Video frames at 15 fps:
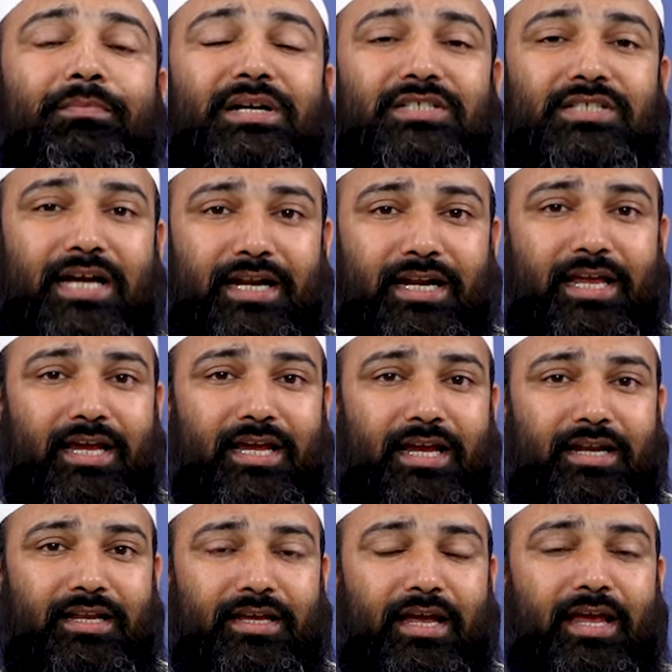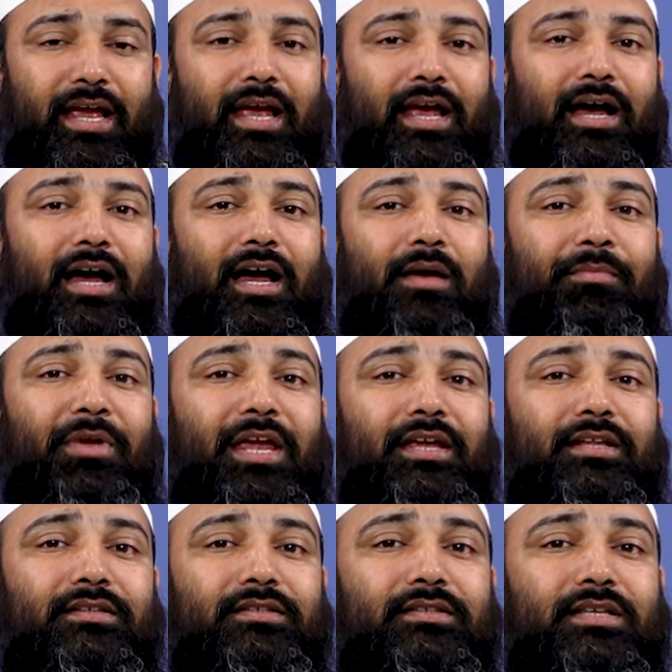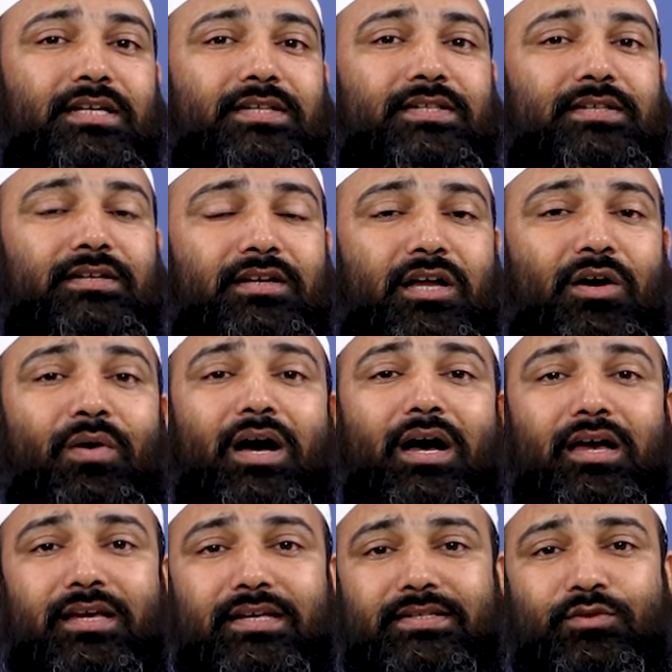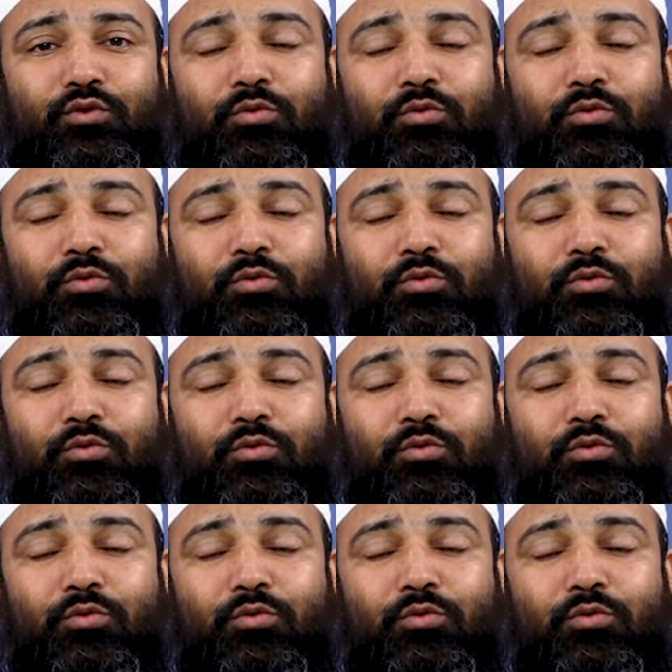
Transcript: बचाने के लिए हमें इन दस नवाक़